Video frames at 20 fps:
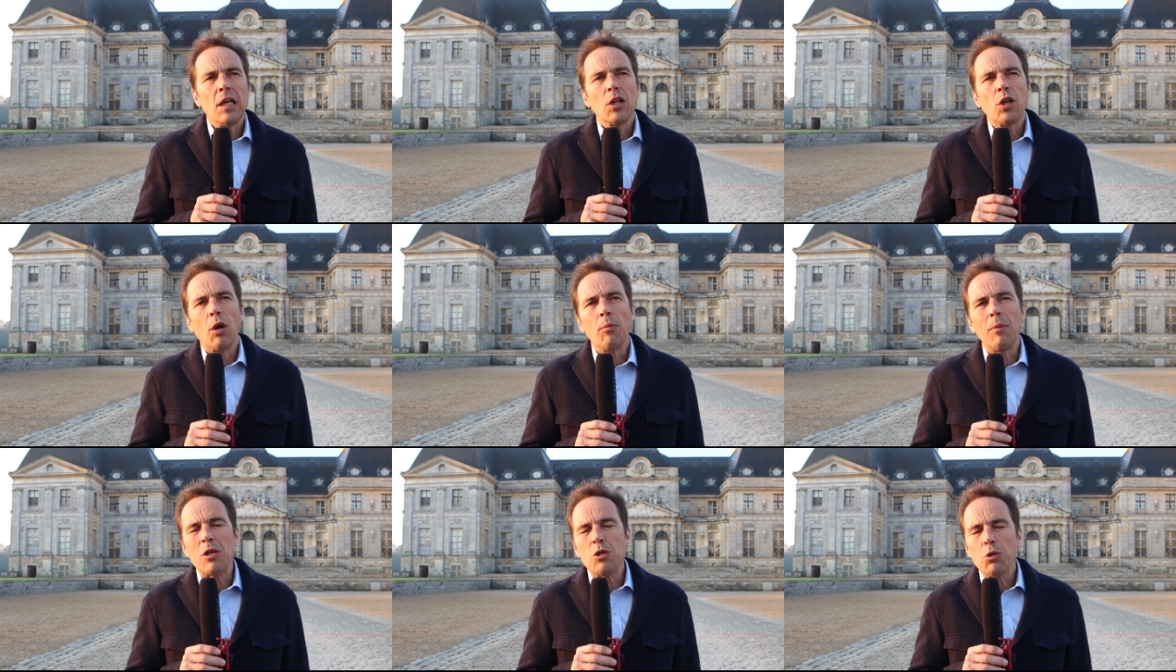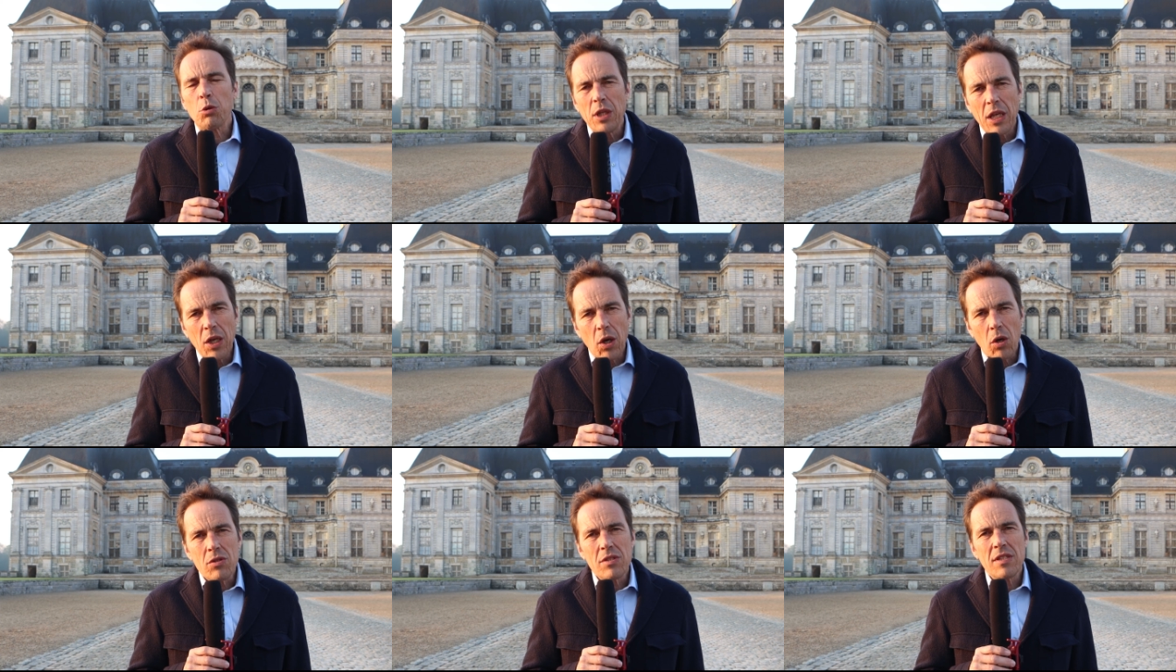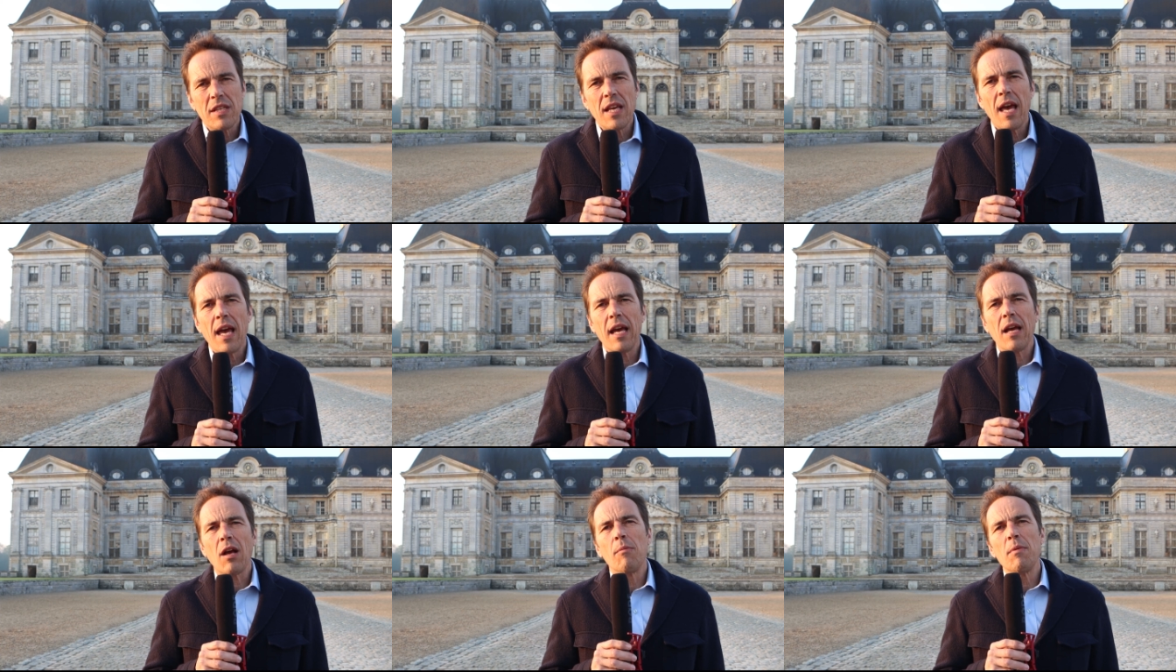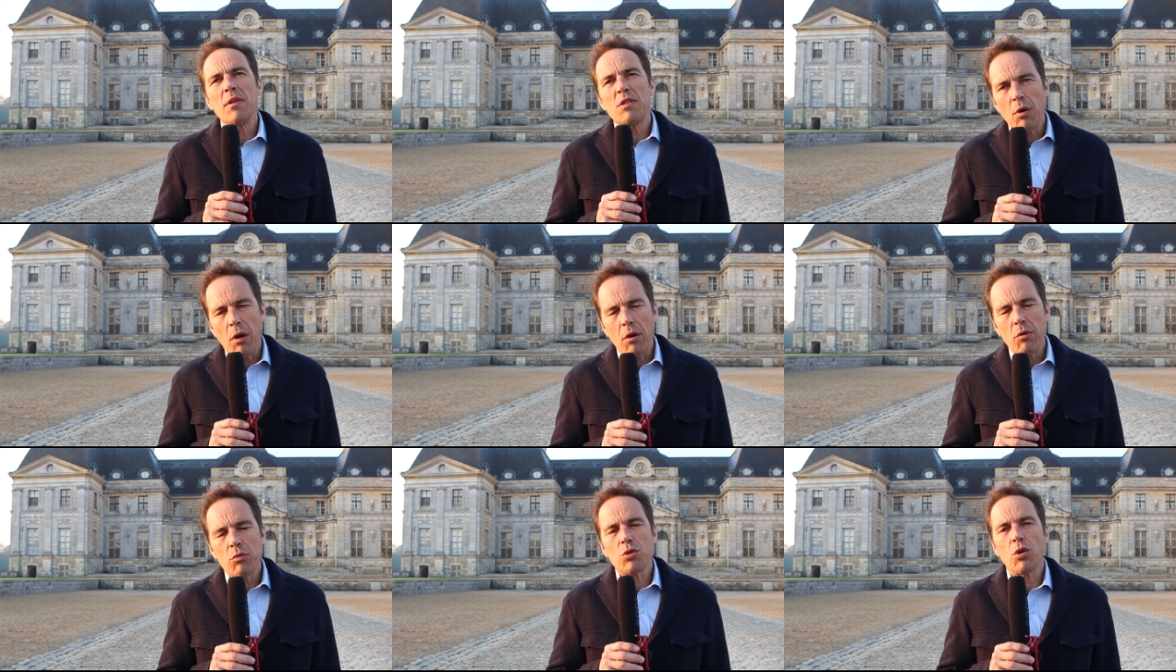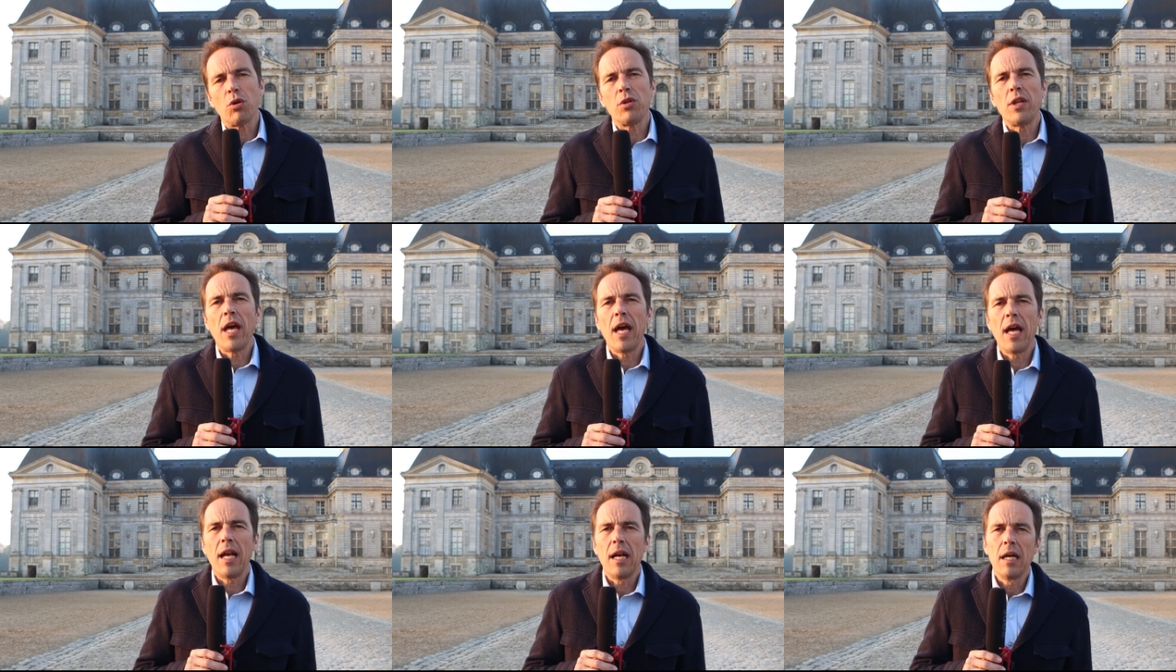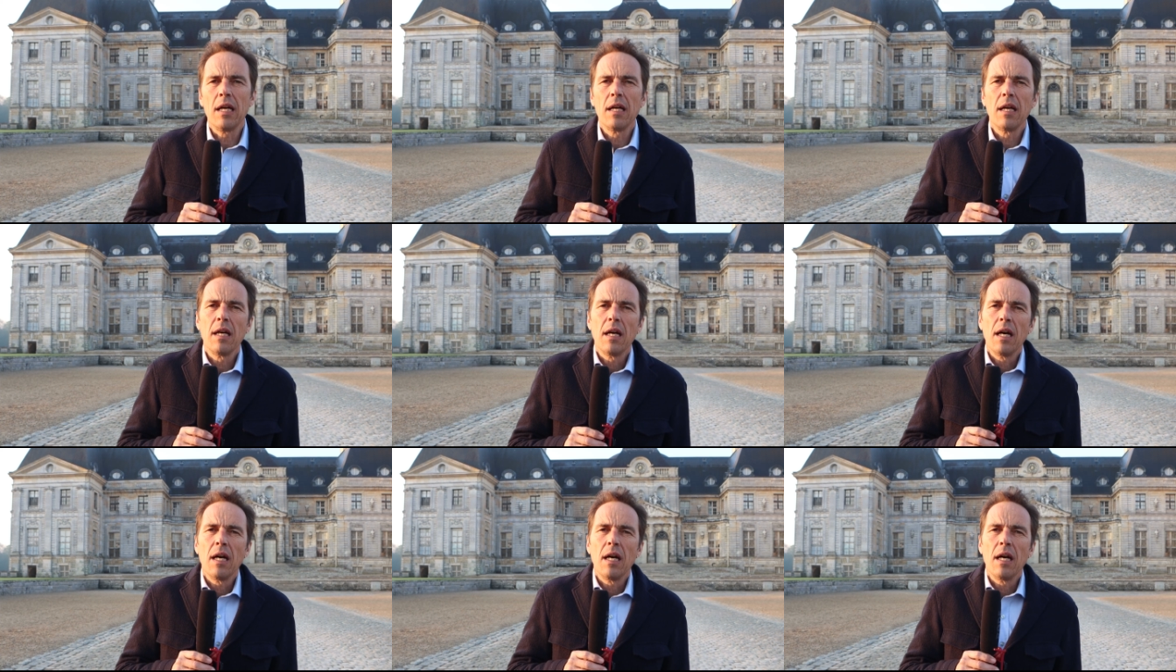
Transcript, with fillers: comme la journée grand siècle, comme les soirées aux chandelles.